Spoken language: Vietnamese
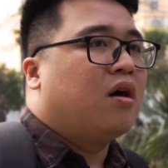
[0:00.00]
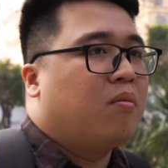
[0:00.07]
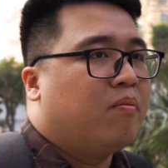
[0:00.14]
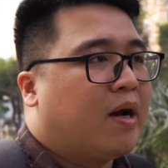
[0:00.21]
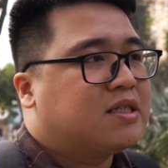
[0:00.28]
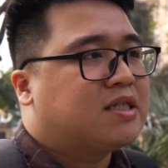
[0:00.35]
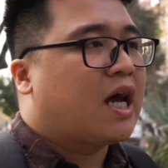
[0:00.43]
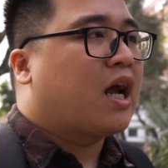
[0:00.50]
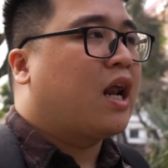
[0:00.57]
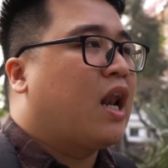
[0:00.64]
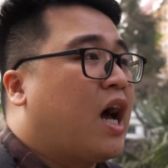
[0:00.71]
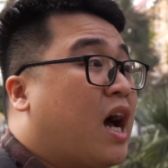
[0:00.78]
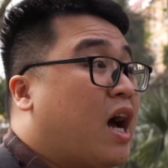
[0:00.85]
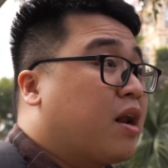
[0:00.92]
uh, mệnh danh
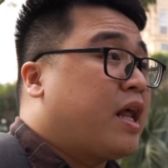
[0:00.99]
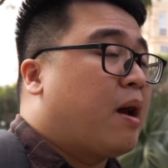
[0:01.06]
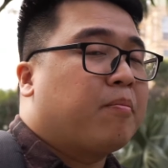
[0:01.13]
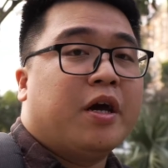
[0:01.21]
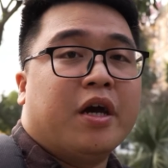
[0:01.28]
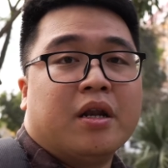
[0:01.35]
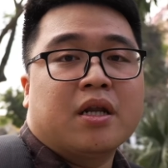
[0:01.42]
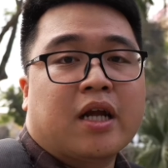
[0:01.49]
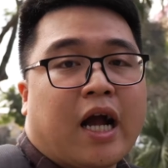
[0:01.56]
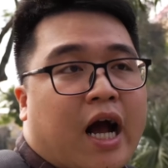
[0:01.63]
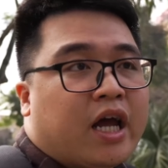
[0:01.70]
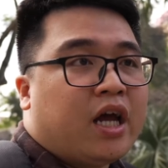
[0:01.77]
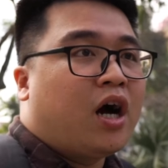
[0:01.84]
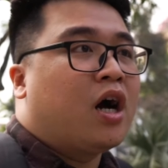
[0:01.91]
là đem đến
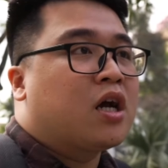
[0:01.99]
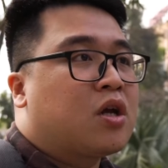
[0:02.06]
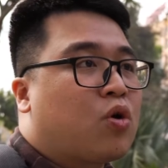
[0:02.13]
cái uh,